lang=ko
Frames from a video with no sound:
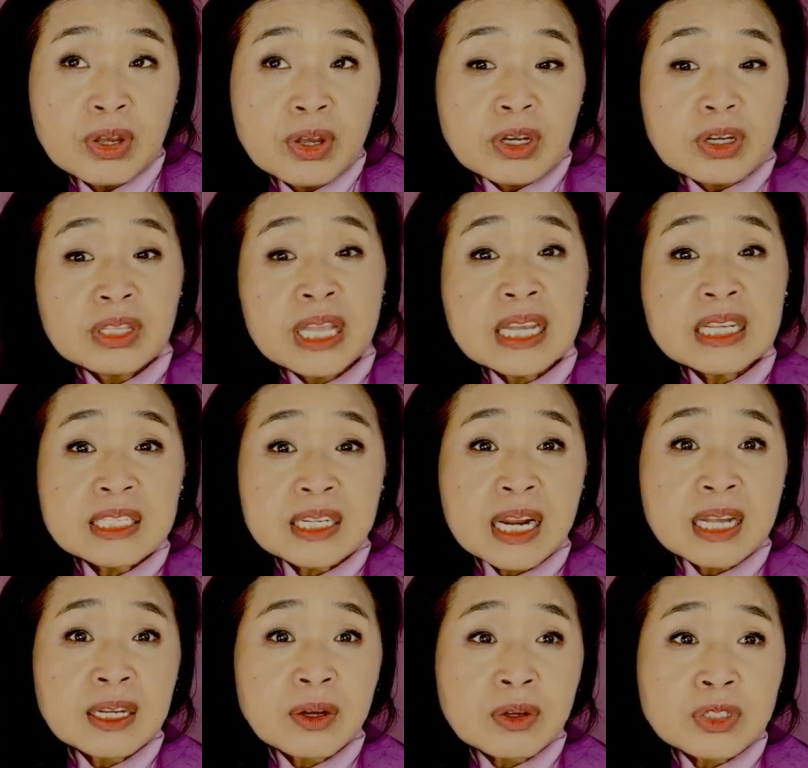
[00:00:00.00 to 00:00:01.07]
그
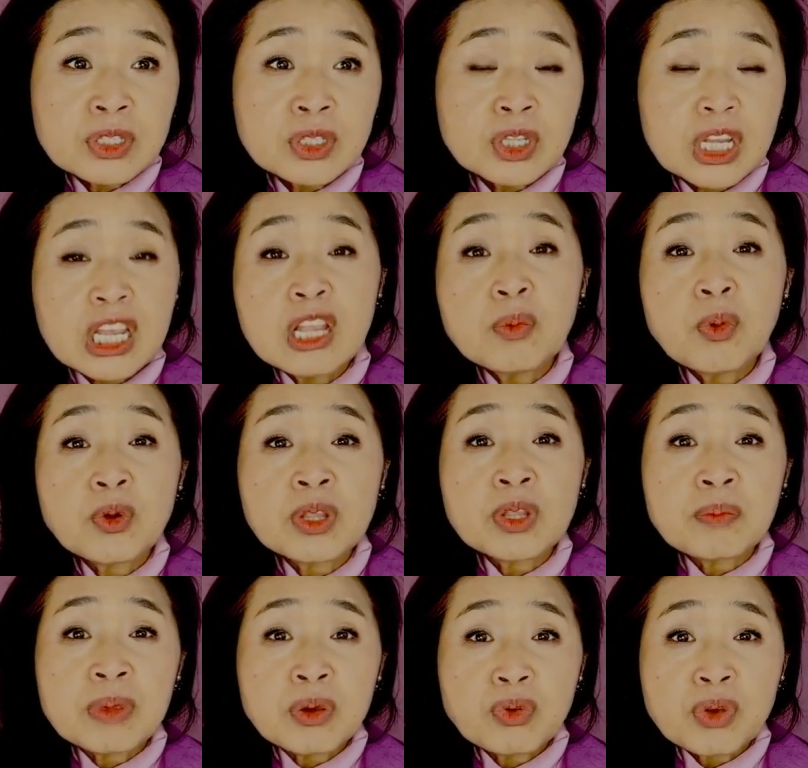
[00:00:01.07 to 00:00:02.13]
테스트라는 것은 일본이
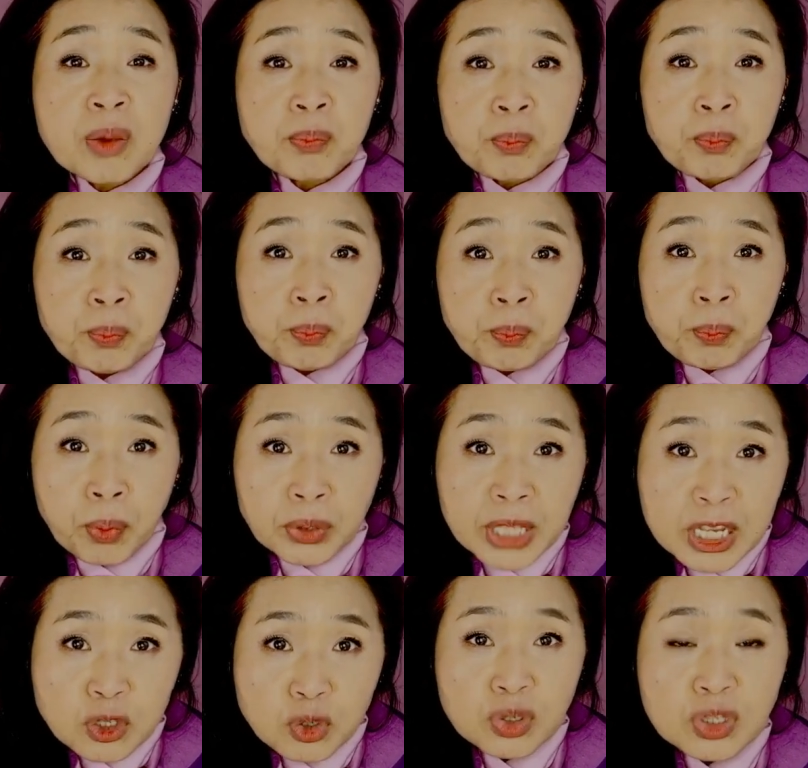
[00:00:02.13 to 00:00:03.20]
미국에
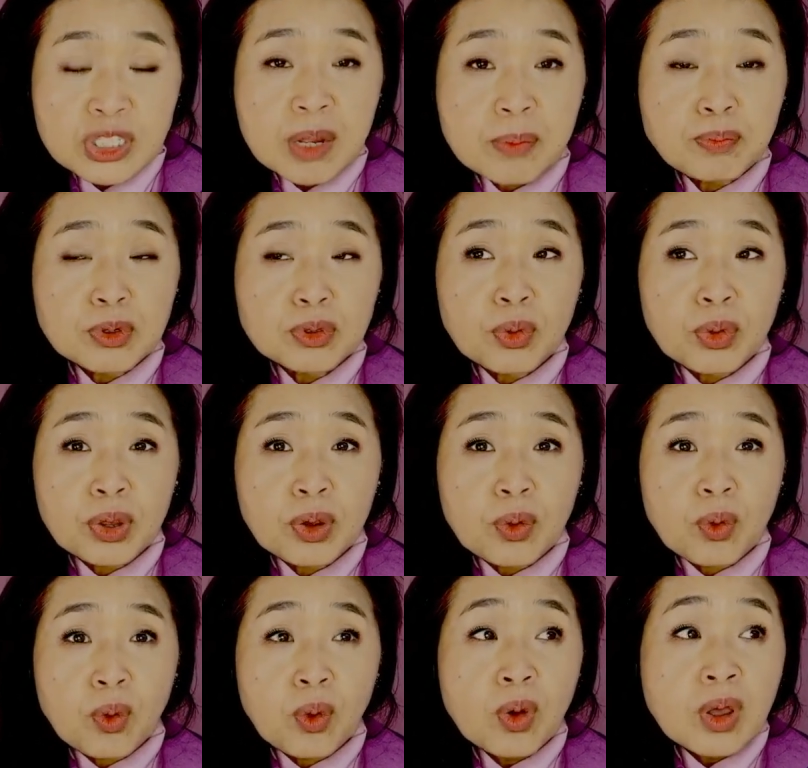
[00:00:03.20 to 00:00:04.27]
보내주는 샘플도
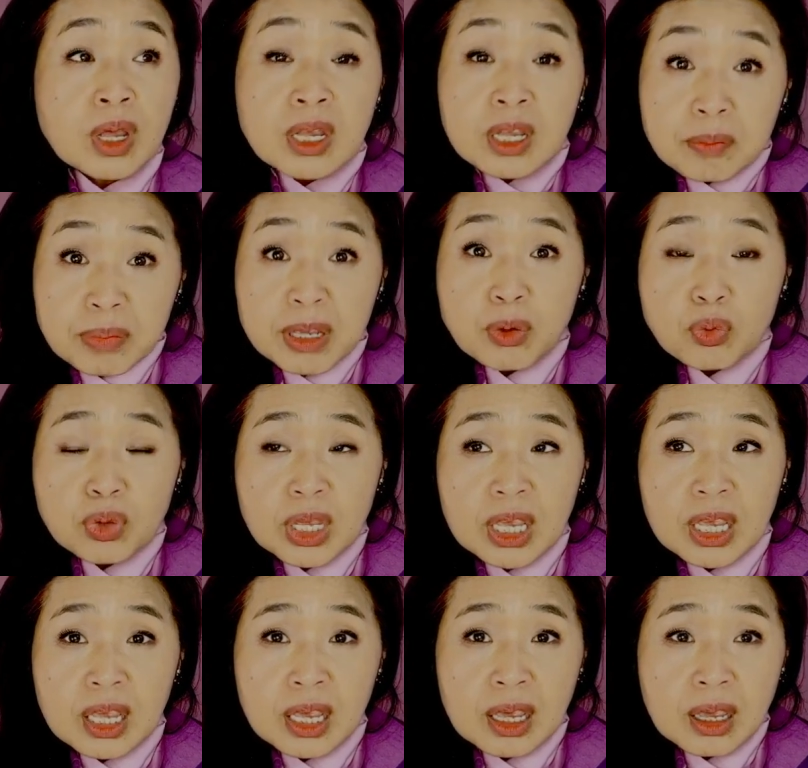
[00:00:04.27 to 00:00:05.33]
있고
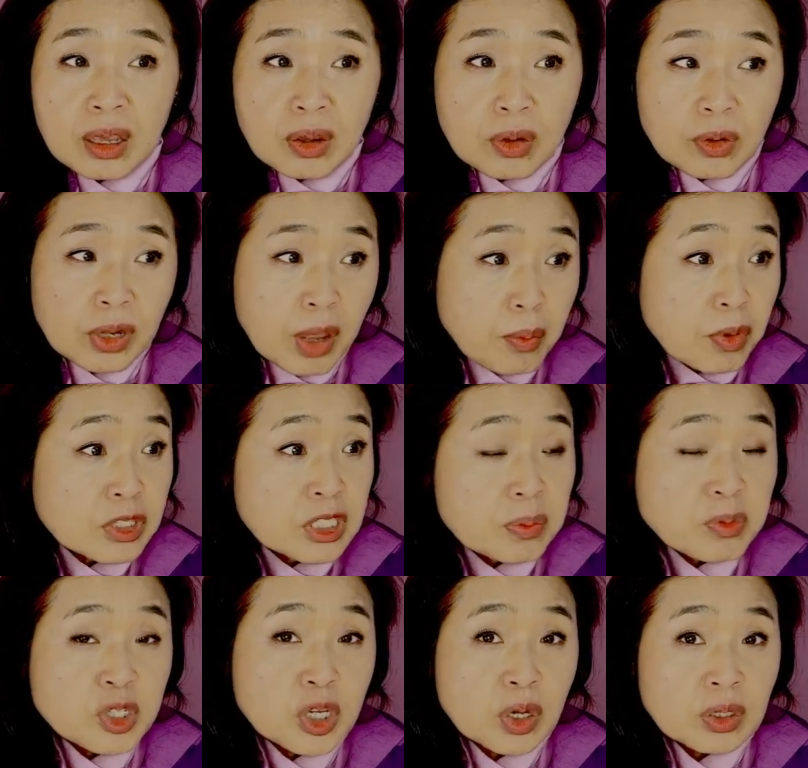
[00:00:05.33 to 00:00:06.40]
미국이 이렇게 뭐
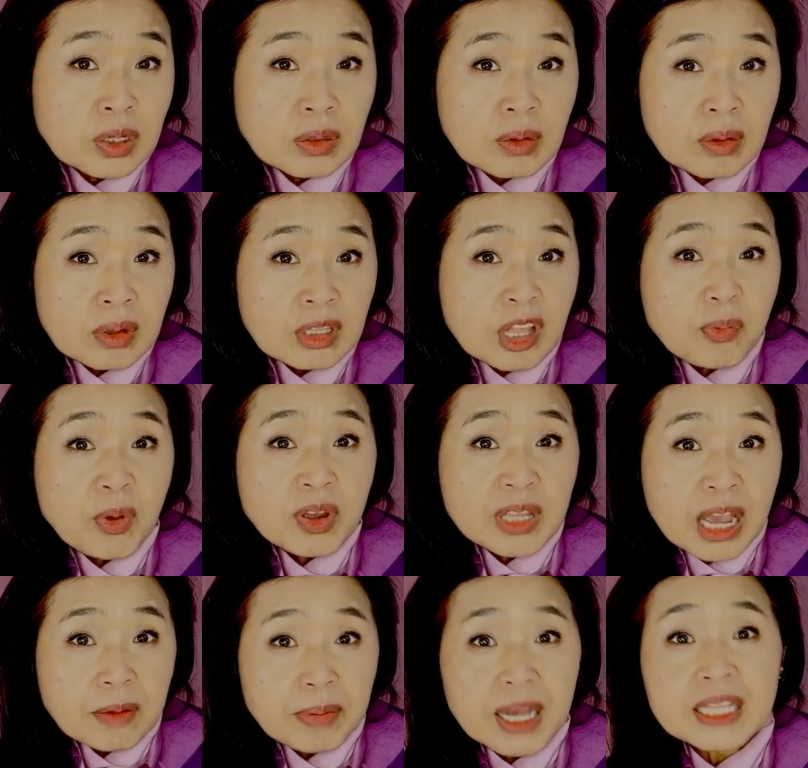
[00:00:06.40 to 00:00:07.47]
심지어는
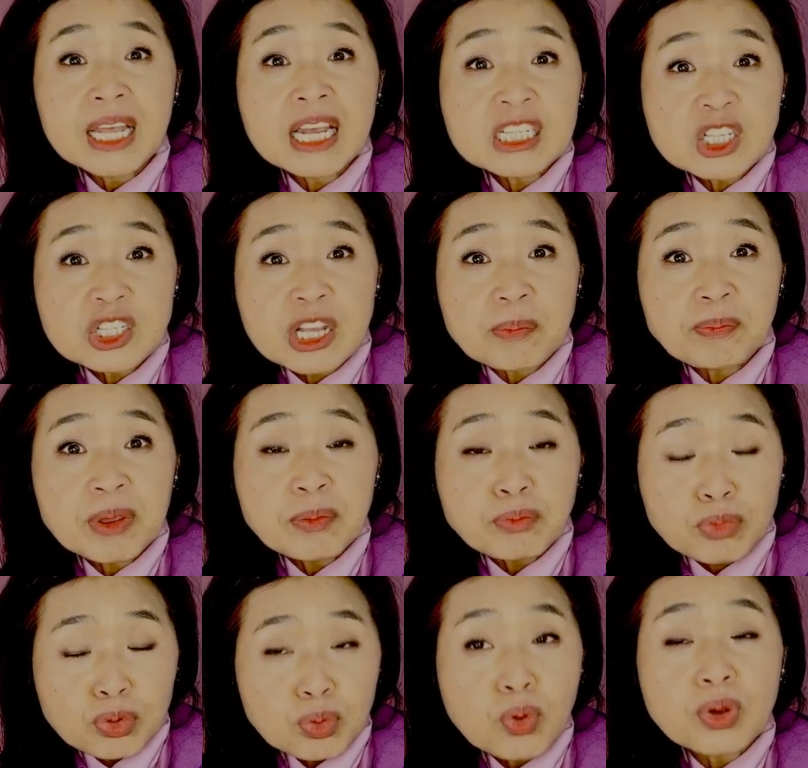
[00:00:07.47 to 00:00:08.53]
태평양 바다에서 잡힌
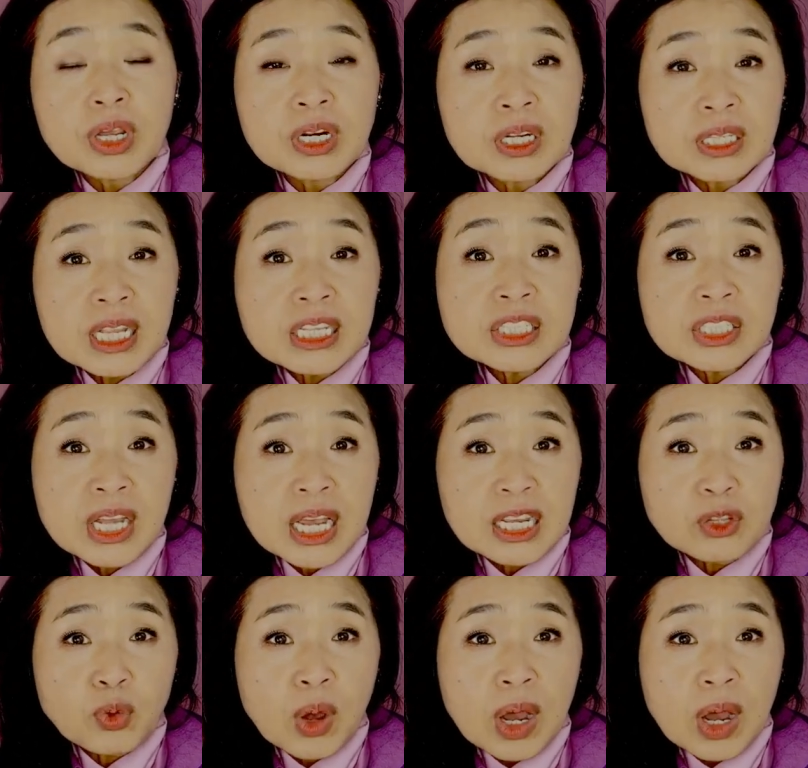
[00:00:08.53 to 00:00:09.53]
물고기를 테스트하기도